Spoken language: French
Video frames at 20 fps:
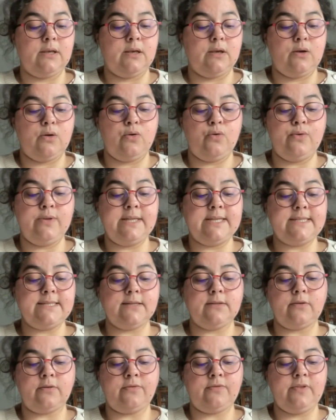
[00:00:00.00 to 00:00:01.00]
le
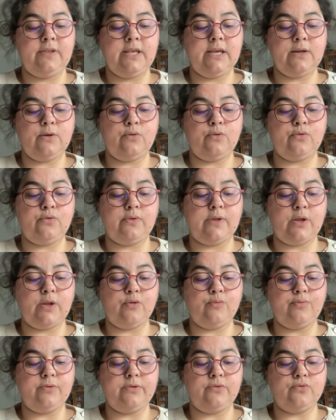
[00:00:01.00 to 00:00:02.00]
désir d'en finir le tenait
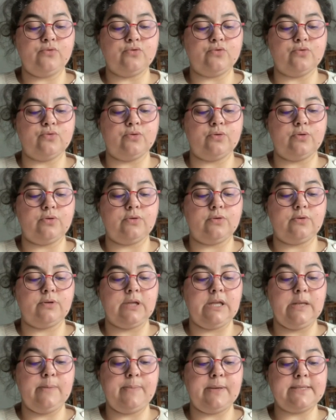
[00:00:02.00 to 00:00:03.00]
depuis toujours.
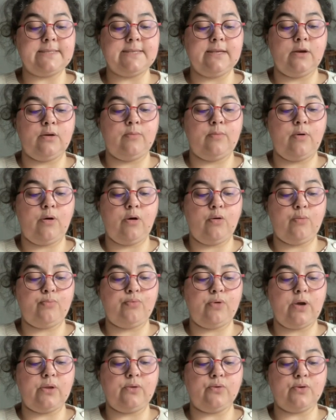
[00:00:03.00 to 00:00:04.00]
Il passait au bord
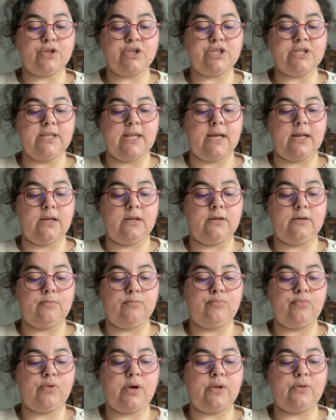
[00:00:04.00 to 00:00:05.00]
pour un original,
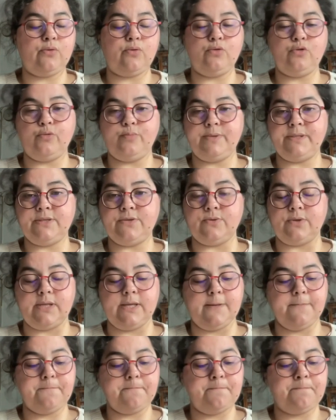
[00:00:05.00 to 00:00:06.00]
pour un drôle de pistolet.
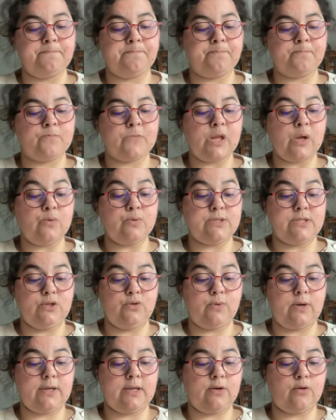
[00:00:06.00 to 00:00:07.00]
Aussi
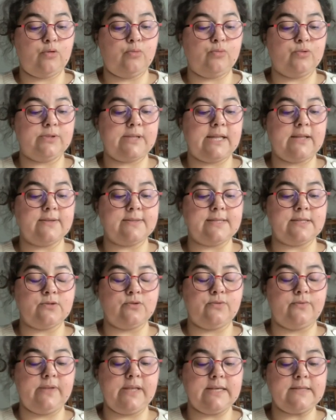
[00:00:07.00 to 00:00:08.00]
loin qu'il remonta dans ses
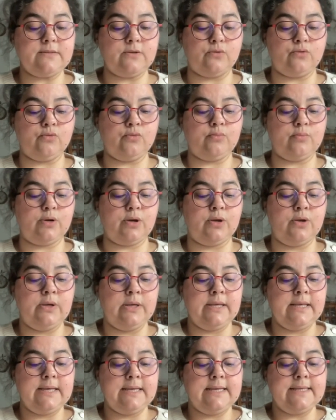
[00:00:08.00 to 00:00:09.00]
souvenirs sans nombre,
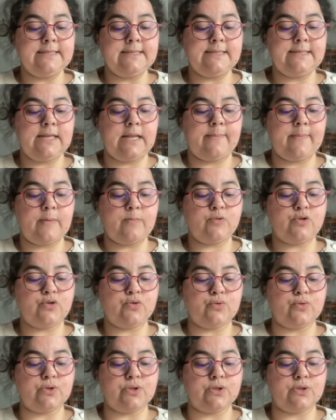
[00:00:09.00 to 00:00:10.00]
c'était la même
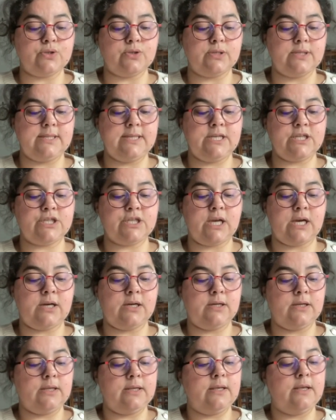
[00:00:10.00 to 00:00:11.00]
chose. Déjà,
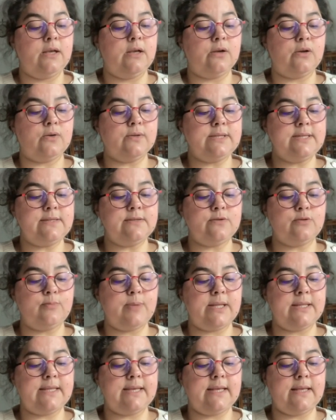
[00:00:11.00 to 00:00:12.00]
quand il se
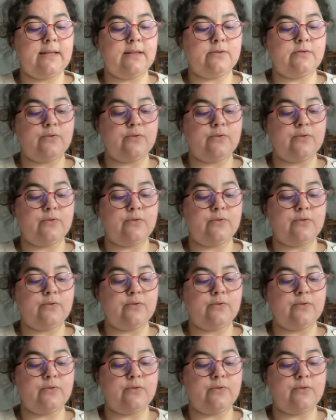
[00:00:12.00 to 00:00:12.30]
battait sur le